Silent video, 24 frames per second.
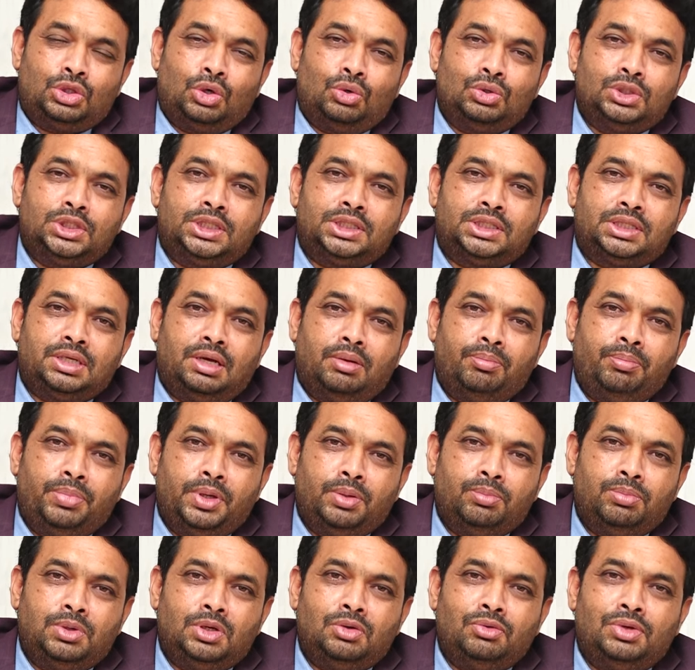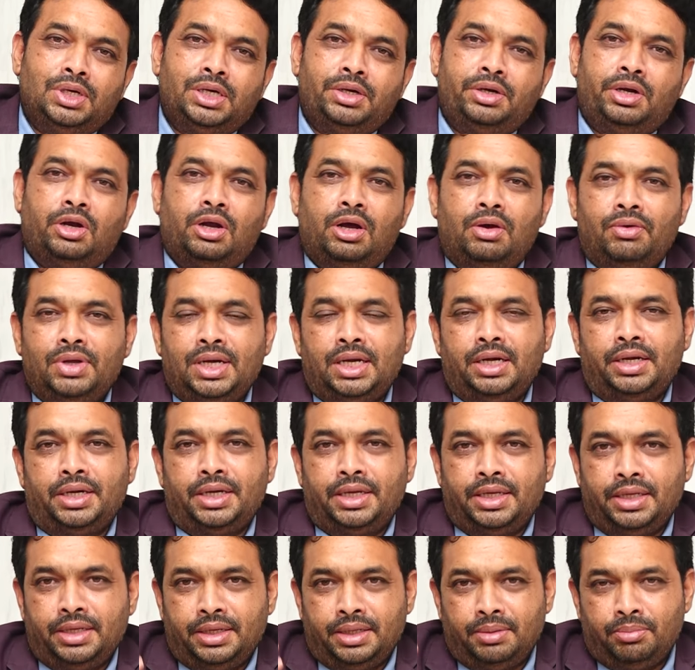థౌజండ్స్ ఆఫ్ పీపుల్ విల్ ట్రావెల్
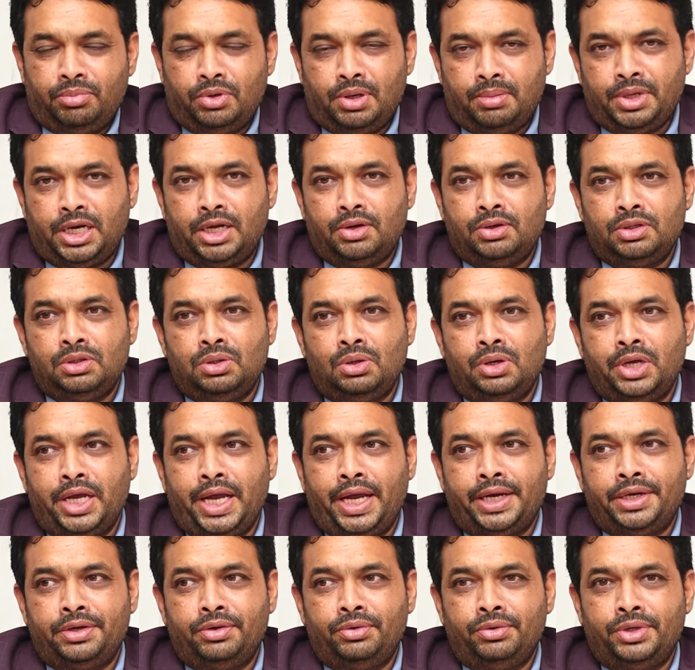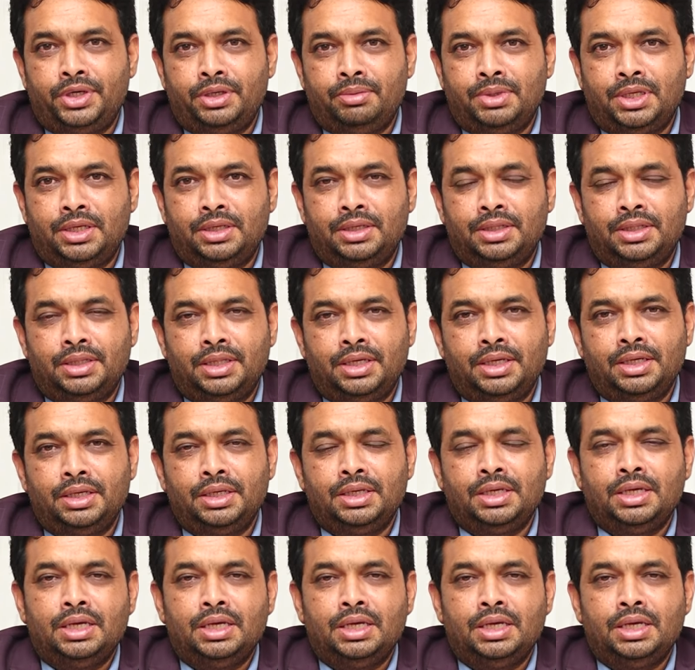అండి రేపు అమరావతిలో యాక్టివిటీ పెరిగితే